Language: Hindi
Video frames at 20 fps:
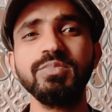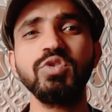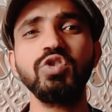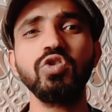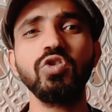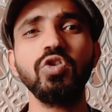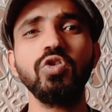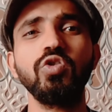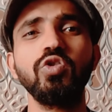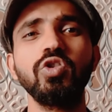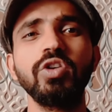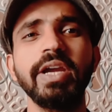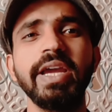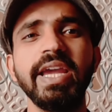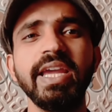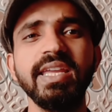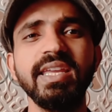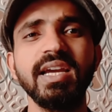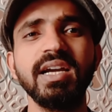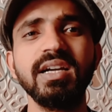जो लोग
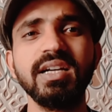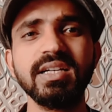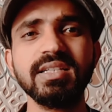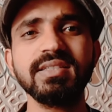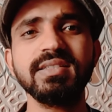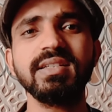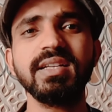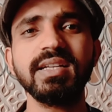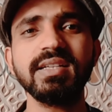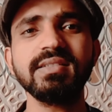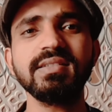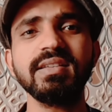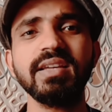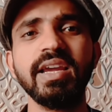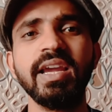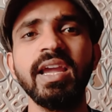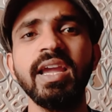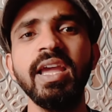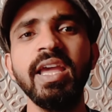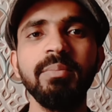हैं यंगस्टर्स
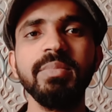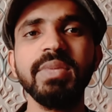हैं